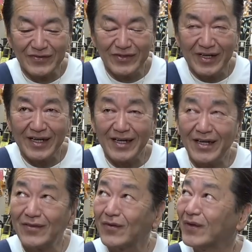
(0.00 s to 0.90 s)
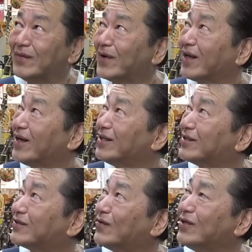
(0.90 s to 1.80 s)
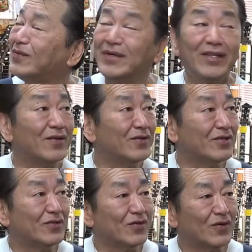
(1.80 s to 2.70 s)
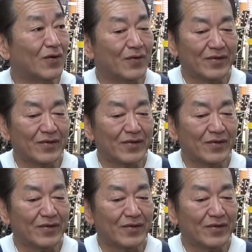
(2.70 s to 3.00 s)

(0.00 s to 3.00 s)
わー、今部屋にすごい響いてるんですよ。